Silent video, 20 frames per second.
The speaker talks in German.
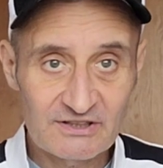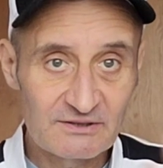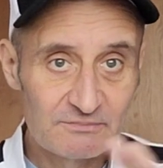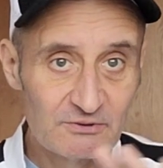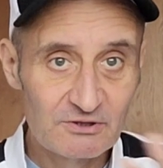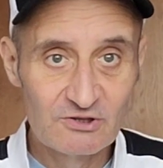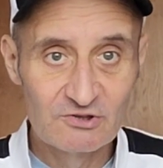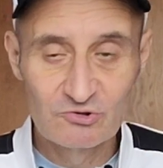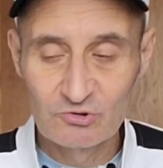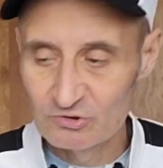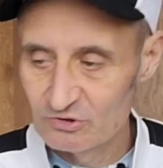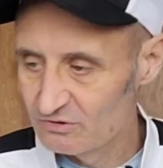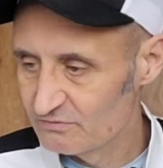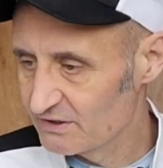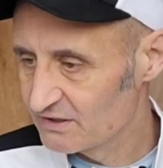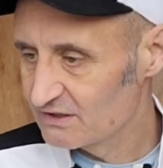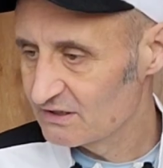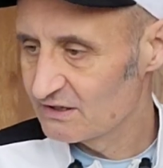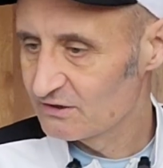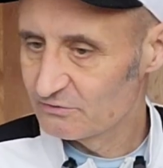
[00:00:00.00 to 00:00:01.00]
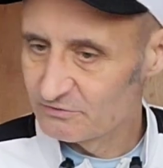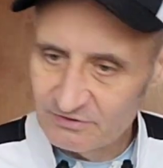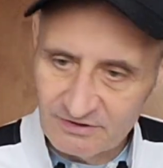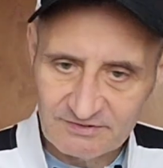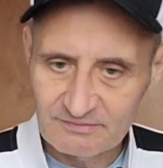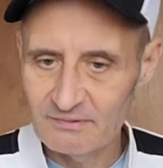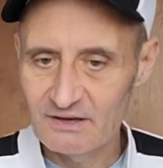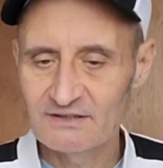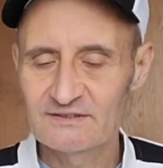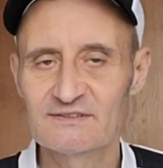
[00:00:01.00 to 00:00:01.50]
ich bin gesund und wenn du dann irgendwie was
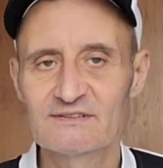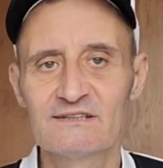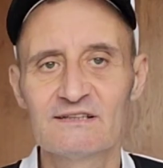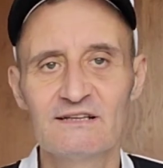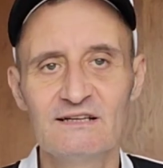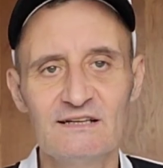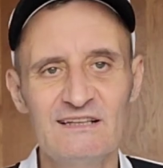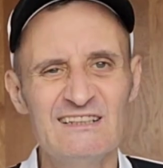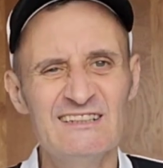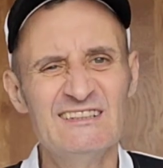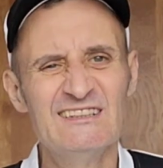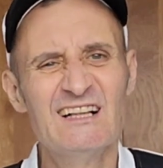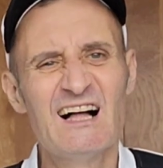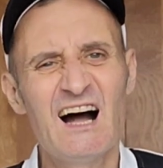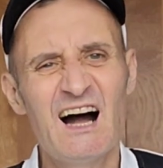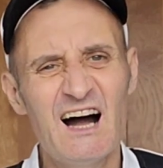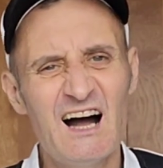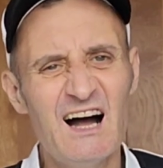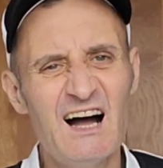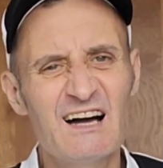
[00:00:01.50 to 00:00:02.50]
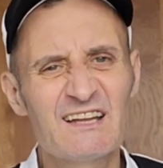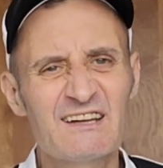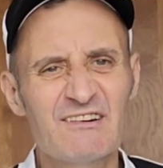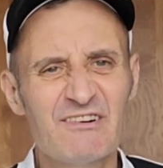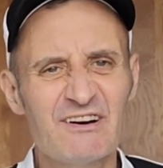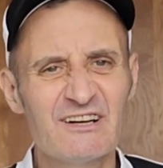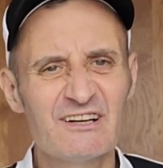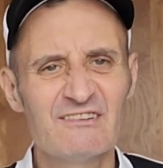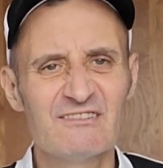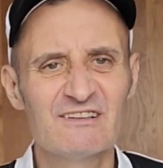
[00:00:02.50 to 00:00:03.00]
machst, ah, da
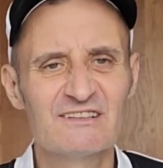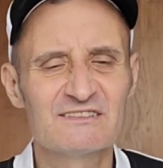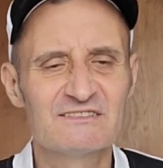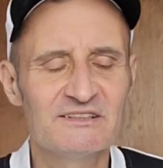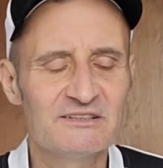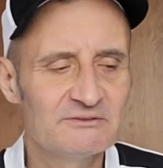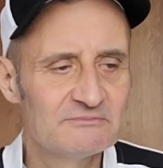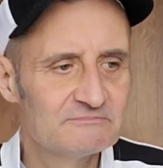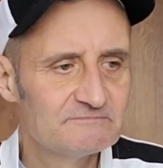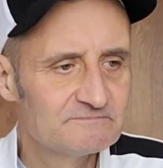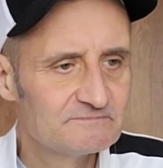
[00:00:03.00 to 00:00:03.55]
war ja was, ne?